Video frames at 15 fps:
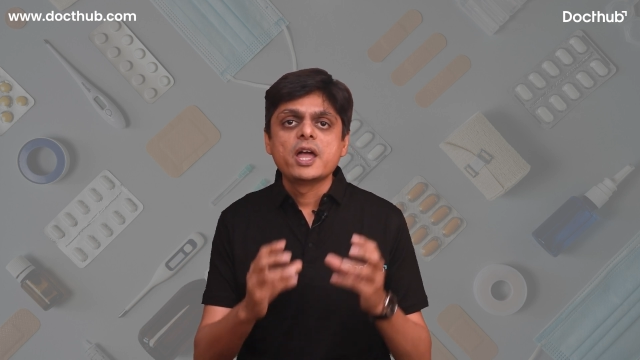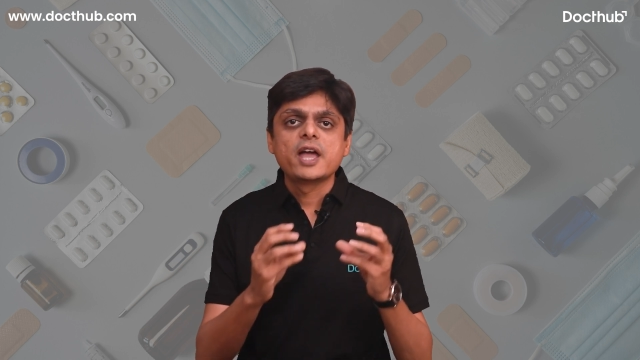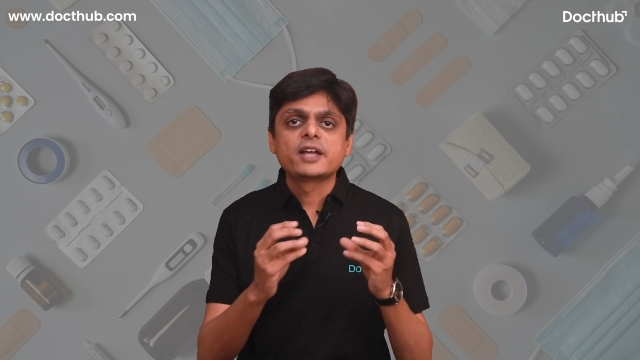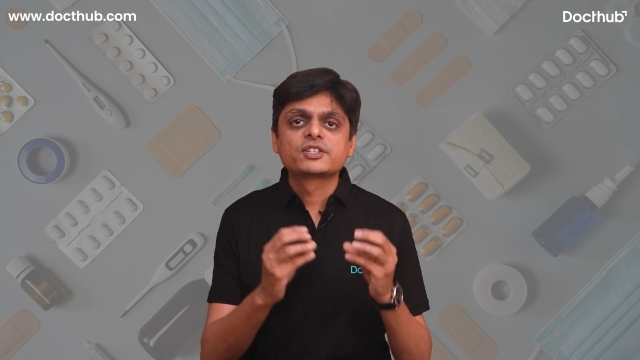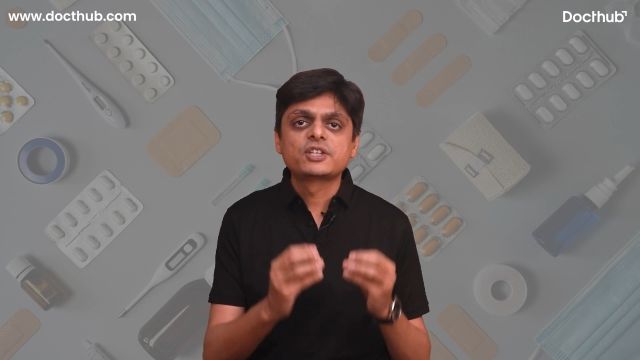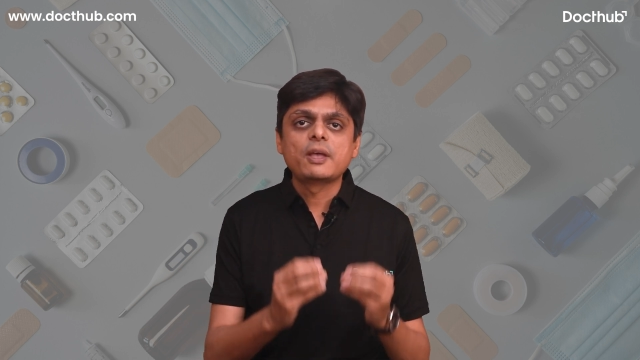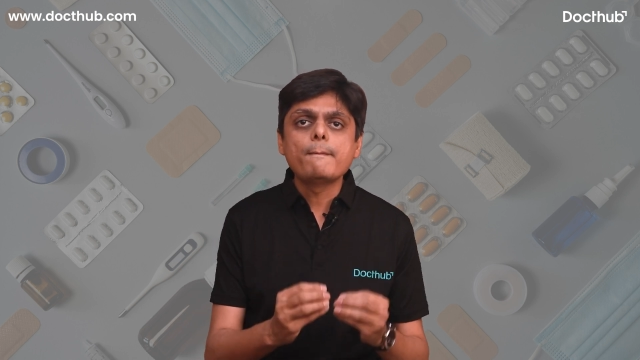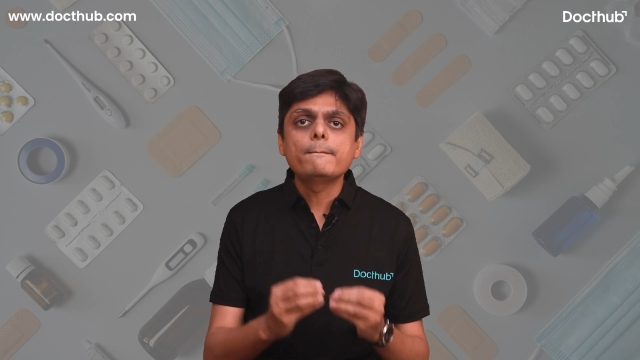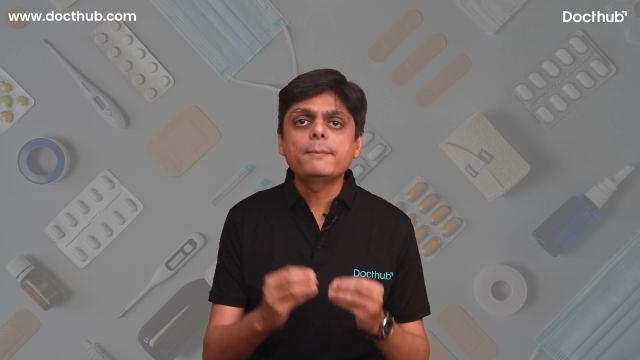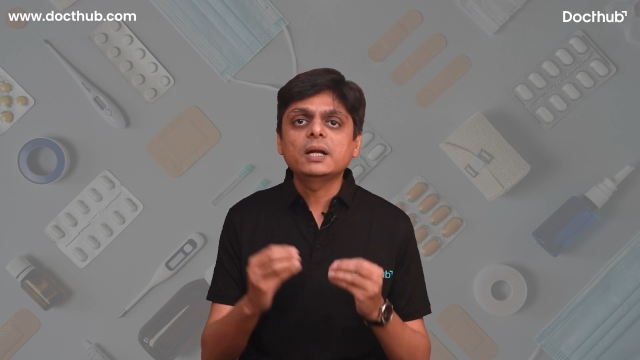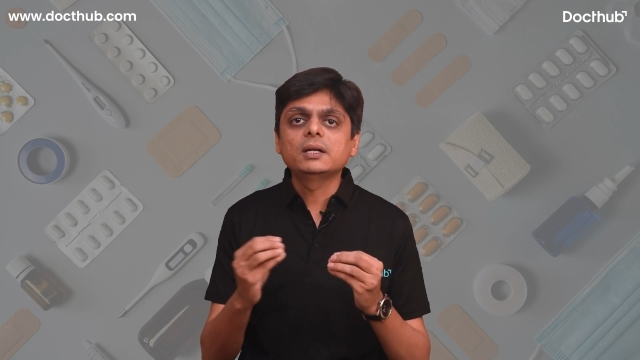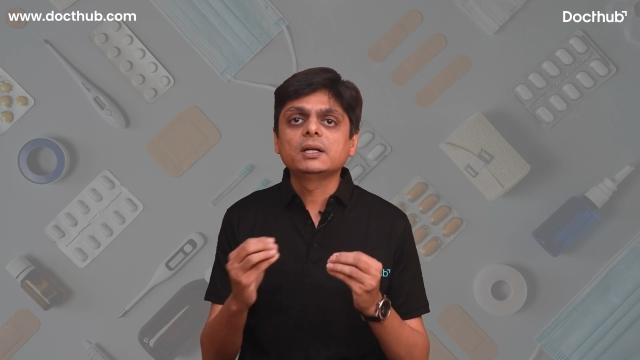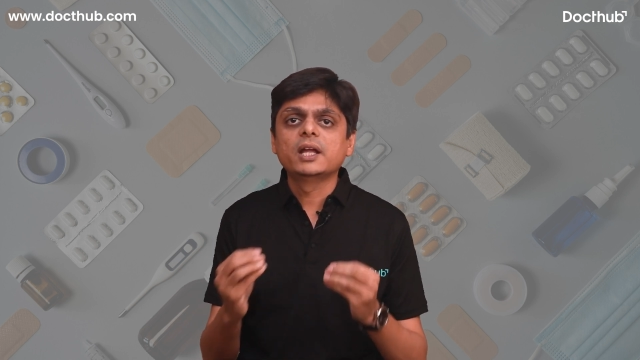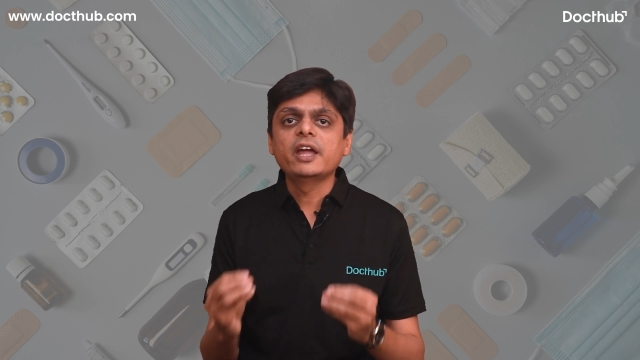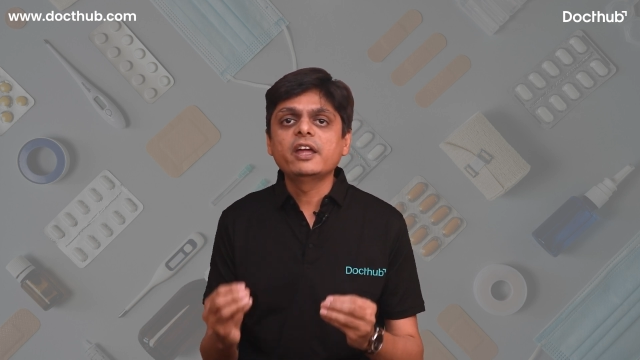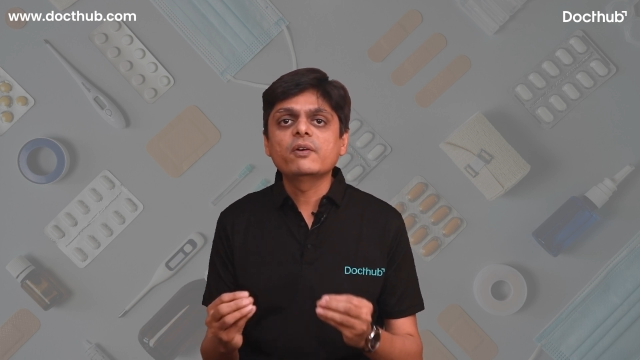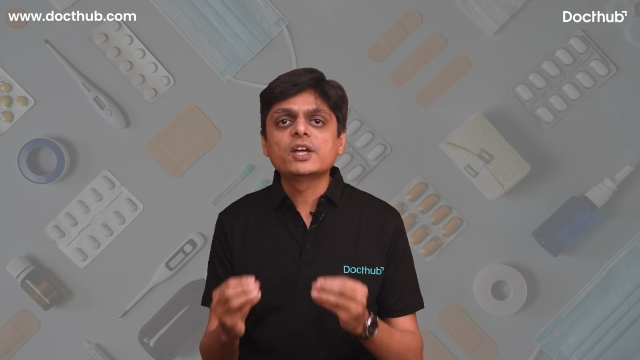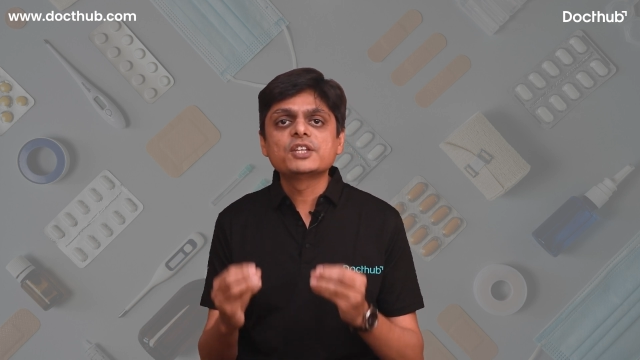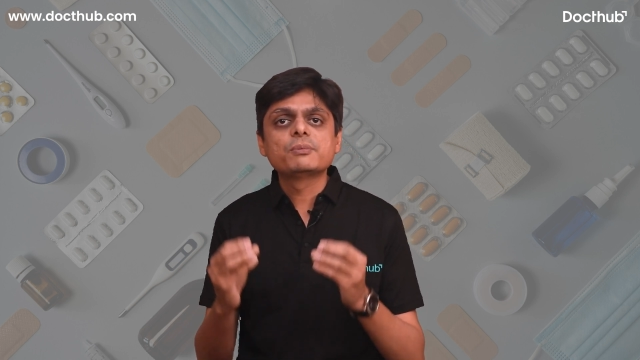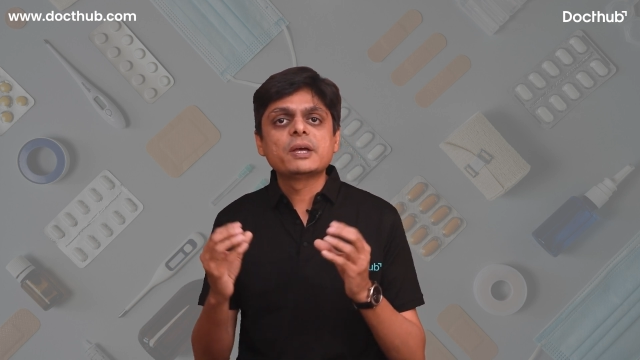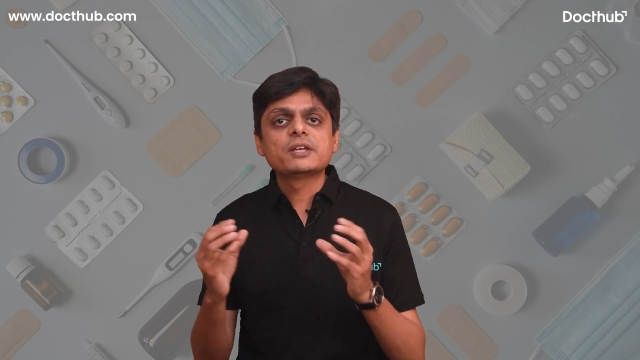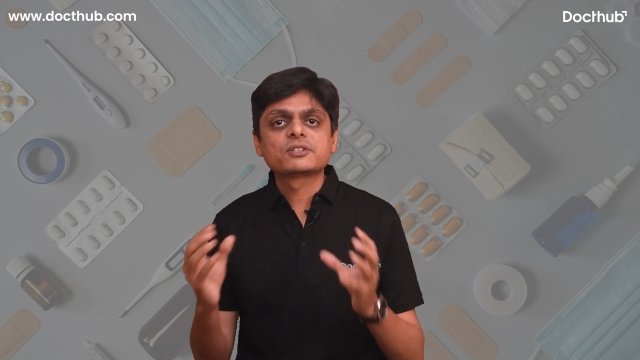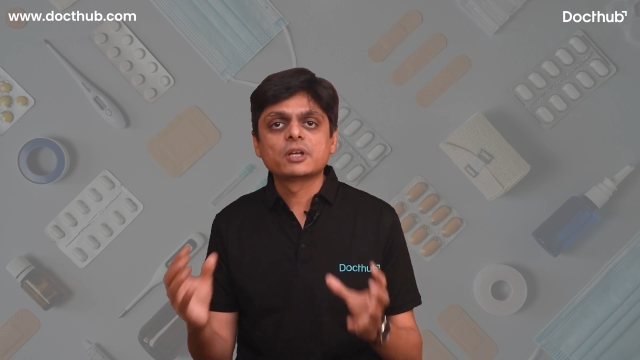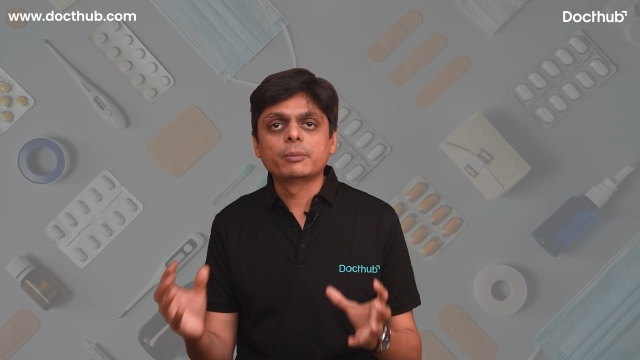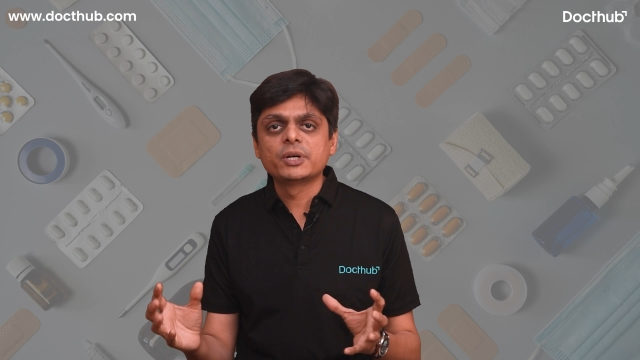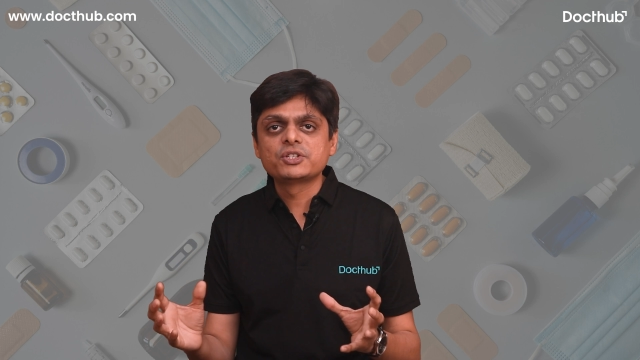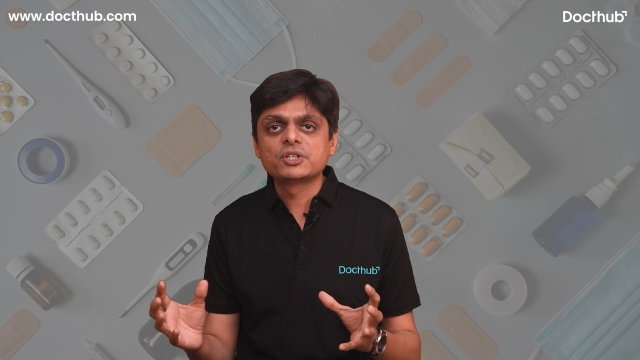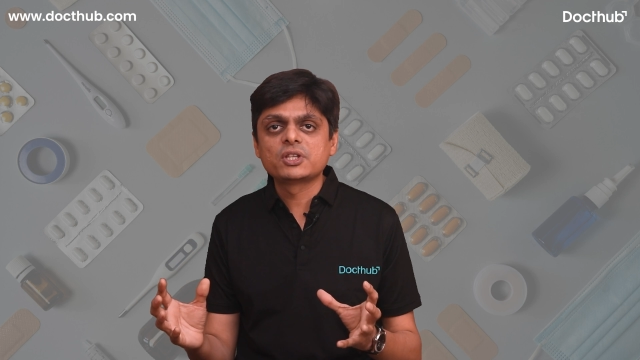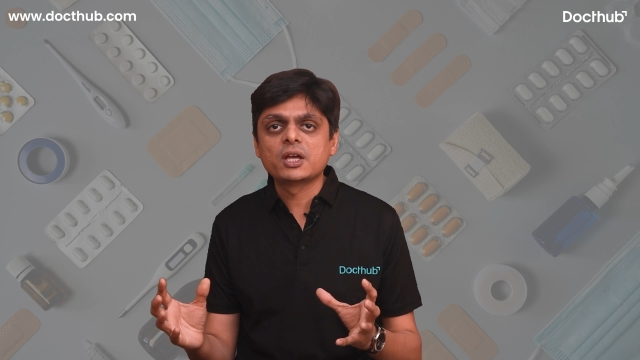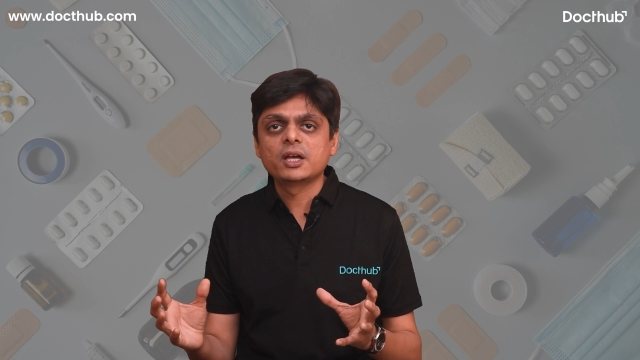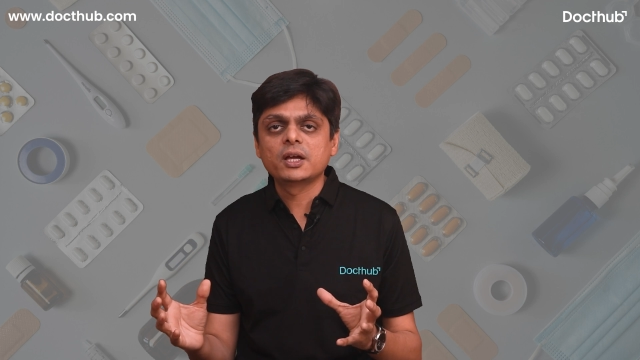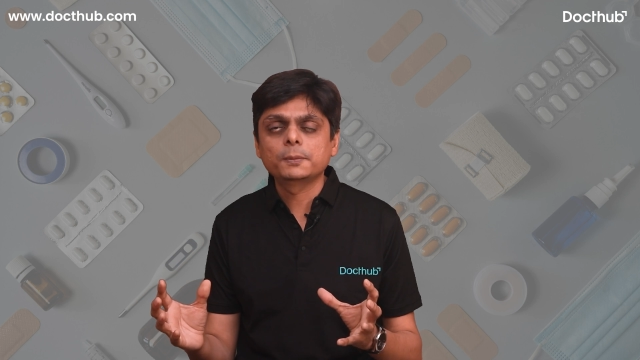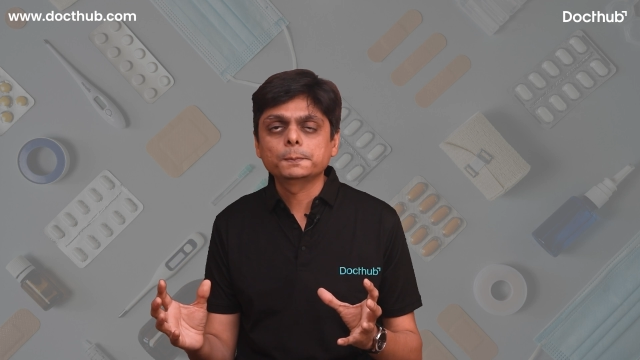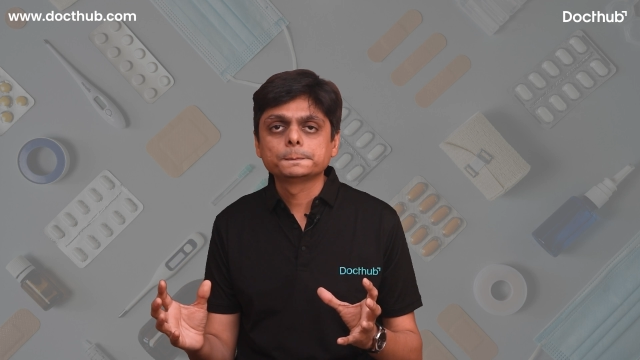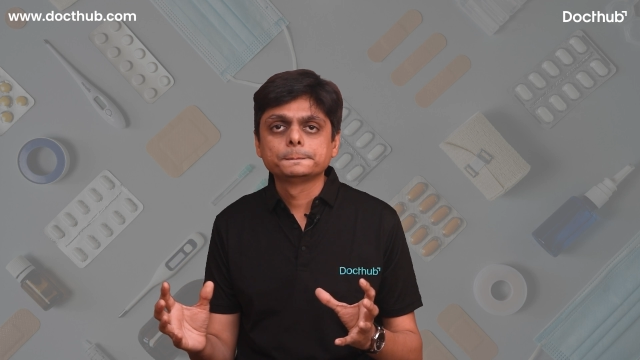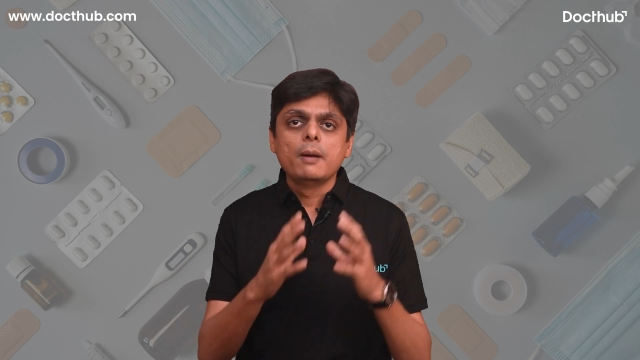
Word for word: एक सिंपल लैंग्वेज में समझते हैं